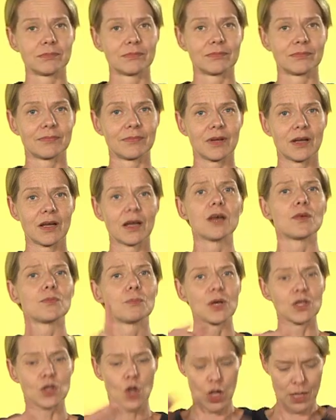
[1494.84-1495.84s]
das heißt
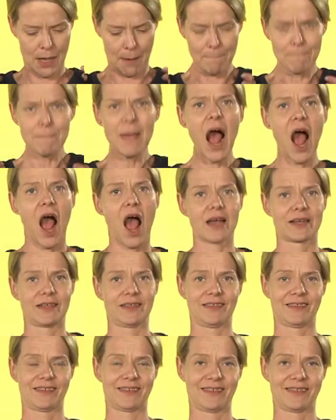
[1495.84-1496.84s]
bereit zu sein,
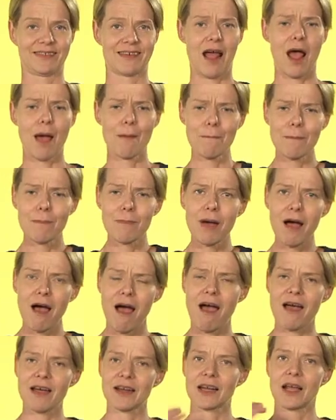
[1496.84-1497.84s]
den Blick
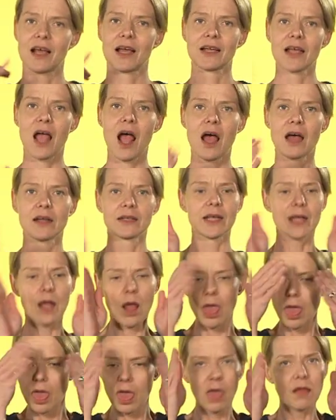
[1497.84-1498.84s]
öffnen, wo es
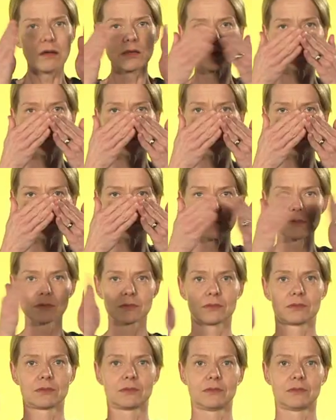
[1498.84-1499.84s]
Geschäftsmodelle